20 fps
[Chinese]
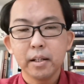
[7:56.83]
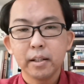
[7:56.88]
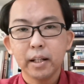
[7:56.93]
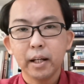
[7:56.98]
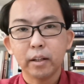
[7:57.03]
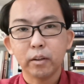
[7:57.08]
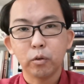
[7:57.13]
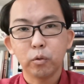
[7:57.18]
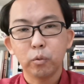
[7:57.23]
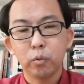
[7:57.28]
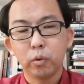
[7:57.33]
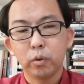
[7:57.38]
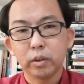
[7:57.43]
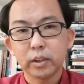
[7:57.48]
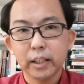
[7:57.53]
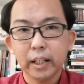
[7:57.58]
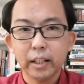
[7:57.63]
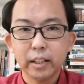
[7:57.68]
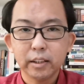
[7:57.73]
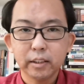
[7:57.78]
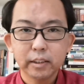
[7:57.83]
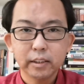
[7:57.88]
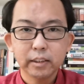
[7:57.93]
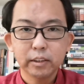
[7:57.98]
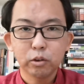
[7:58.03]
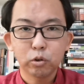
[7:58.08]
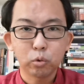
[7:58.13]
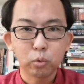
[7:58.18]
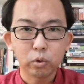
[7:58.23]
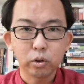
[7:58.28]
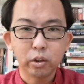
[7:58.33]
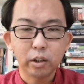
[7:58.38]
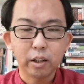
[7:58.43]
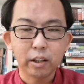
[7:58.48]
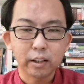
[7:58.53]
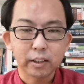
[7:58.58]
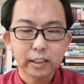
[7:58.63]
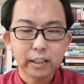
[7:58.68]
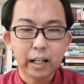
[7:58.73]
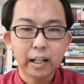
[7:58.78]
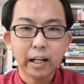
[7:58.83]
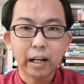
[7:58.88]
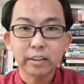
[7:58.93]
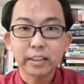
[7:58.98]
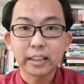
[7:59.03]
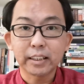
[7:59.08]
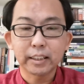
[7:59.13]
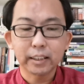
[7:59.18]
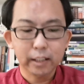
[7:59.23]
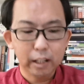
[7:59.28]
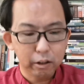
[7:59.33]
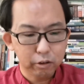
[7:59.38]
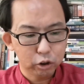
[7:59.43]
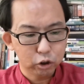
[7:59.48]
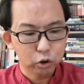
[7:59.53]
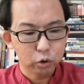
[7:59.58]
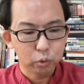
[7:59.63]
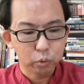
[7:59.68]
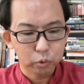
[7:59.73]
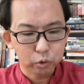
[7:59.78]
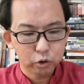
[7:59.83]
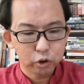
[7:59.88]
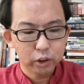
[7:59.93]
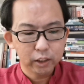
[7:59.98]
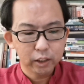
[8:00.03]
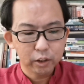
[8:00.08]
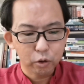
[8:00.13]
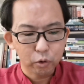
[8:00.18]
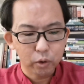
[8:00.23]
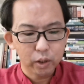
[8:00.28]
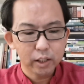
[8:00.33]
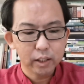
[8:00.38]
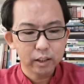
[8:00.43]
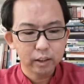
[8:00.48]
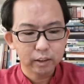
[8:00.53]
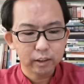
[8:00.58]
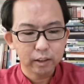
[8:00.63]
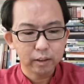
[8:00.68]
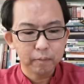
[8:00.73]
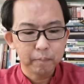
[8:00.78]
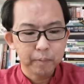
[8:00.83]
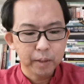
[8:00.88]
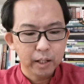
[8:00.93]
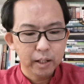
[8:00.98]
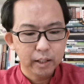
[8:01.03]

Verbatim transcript: 那我在读呃参考一些资料的时候，我得有一个的